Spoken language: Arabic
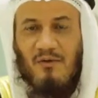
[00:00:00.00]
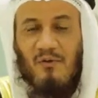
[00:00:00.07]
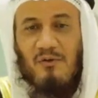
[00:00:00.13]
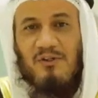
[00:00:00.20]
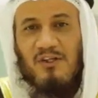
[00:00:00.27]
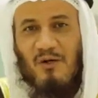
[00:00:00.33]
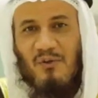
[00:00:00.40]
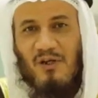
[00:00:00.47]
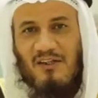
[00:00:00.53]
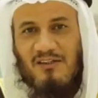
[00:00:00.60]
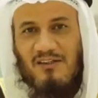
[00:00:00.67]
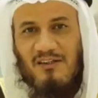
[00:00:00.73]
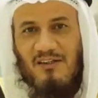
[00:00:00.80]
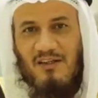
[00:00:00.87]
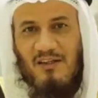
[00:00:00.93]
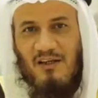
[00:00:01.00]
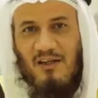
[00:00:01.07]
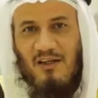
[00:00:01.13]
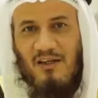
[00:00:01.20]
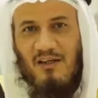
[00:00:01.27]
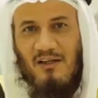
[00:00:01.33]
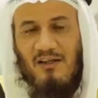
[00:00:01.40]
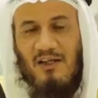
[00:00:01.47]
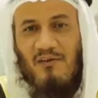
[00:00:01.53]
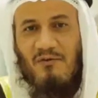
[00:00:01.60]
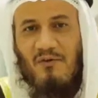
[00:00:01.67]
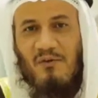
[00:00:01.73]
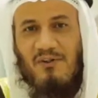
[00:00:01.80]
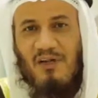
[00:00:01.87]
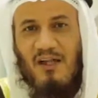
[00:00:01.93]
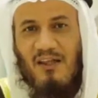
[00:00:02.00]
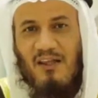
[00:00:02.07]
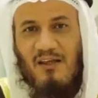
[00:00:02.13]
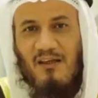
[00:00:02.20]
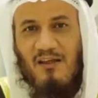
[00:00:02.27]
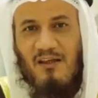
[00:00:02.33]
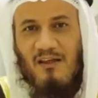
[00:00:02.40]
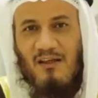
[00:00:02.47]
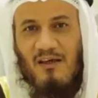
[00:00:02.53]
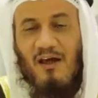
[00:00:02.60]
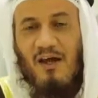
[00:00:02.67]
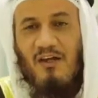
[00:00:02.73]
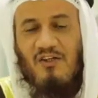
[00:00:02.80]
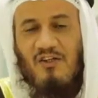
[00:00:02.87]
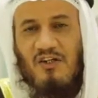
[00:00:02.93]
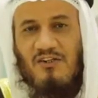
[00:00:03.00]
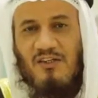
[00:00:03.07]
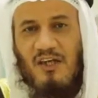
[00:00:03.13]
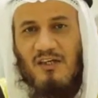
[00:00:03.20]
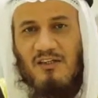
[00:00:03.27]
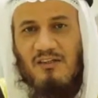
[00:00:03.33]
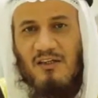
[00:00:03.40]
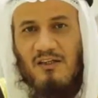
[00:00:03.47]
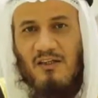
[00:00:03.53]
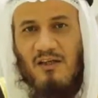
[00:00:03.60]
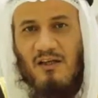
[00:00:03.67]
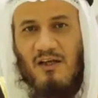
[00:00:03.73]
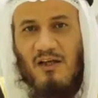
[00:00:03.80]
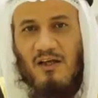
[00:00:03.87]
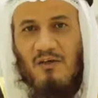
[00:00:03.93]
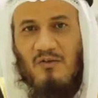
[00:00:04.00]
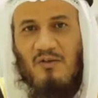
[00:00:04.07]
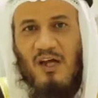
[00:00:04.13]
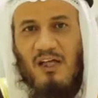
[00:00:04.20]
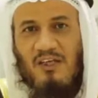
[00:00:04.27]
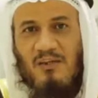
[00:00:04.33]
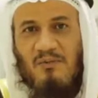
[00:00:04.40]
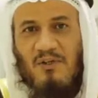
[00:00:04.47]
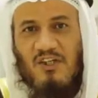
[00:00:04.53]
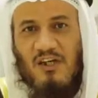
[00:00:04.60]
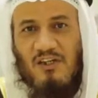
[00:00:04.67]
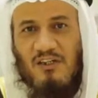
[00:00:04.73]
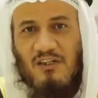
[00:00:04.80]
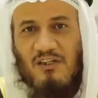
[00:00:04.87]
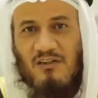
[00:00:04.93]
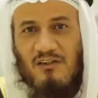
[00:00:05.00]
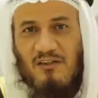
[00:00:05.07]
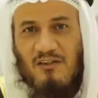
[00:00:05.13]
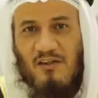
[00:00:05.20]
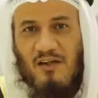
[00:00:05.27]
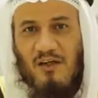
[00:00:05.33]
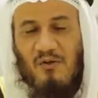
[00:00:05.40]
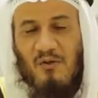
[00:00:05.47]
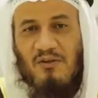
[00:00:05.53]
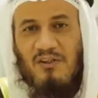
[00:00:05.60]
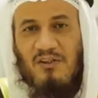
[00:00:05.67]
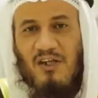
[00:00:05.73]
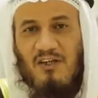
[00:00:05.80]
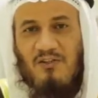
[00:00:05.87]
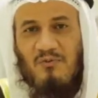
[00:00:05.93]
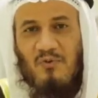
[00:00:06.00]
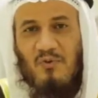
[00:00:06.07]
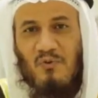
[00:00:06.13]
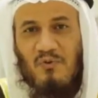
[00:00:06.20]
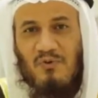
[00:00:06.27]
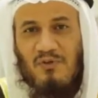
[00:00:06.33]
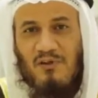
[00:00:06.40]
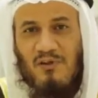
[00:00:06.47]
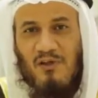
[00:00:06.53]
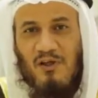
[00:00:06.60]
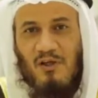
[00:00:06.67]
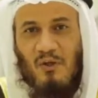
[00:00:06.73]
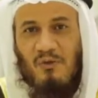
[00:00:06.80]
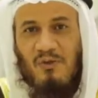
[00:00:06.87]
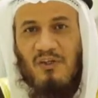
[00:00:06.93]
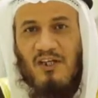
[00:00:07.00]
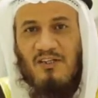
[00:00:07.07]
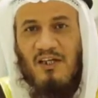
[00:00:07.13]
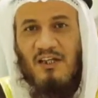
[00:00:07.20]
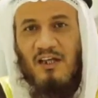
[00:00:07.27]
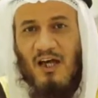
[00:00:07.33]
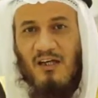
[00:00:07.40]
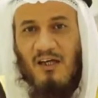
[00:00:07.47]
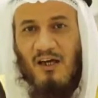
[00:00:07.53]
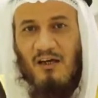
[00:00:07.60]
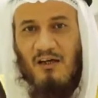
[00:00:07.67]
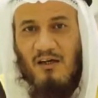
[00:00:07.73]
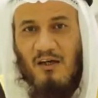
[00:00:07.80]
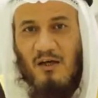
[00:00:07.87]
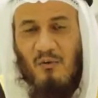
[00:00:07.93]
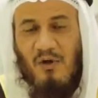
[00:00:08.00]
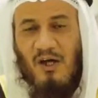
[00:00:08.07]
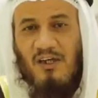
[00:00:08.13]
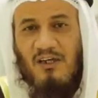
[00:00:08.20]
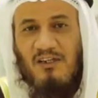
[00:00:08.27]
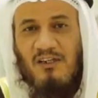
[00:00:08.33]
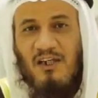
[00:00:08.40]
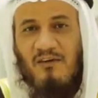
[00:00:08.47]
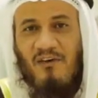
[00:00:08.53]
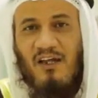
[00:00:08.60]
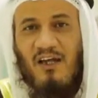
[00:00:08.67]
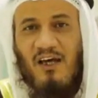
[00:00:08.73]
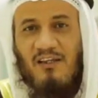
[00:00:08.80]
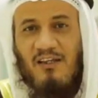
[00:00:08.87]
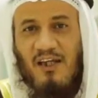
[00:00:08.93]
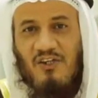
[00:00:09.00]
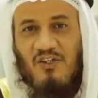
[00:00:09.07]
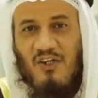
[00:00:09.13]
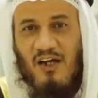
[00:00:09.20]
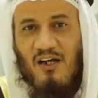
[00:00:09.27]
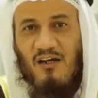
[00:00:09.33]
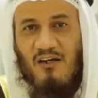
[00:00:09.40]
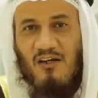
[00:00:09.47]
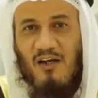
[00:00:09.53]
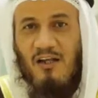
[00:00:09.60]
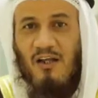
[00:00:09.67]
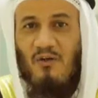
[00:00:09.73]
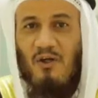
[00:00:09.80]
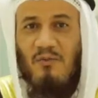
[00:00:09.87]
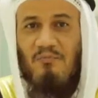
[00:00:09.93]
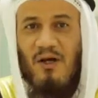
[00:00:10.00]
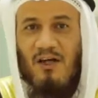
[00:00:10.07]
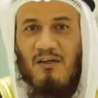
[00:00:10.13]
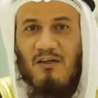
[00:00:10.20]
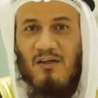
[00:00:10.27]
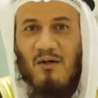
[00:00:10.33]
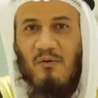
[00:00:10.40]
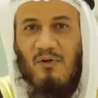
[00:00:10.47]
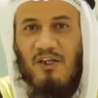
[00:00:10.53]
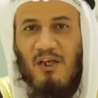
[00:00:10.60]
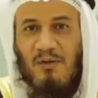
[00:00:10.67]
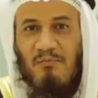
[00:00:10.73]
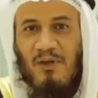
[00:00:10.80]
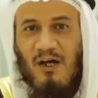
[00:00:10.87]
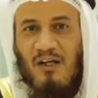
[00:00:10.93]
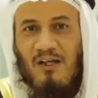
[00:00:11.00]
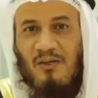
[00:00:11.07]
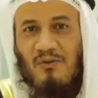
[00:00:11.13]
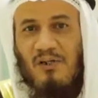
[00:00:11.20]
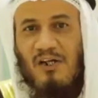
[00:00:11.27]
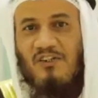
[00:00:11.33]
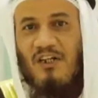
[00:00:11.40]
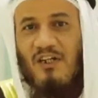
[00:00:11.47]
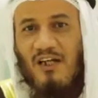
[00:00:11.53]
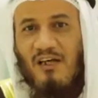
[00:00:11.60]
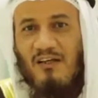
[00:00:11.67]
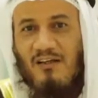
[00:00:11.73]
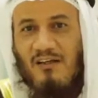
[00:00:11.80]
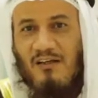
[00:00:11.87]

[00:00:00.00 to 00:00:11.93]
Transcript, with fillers: قلت يا ولدي كيف قلت هذا قال الشيخ زايد يساعد المساكين يعطي الناس بيوت يعطي الناس هدايا وأكيد اللي يفعل هذه الأشياء الله يحبه واللي يحبه الله يدخل الجنة